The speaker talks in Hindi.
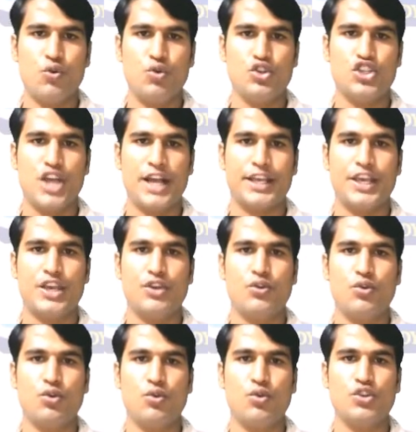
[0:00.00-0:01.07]
ऊर्जा की
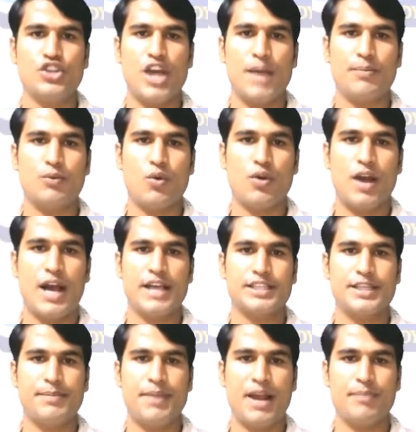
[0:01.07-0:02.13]
और ऊर्जा आपको कहां
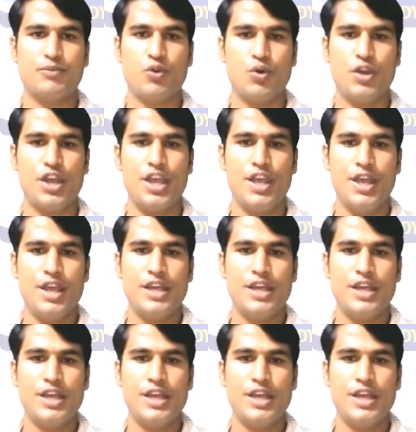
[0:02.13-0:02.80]
से प्राप्त होगी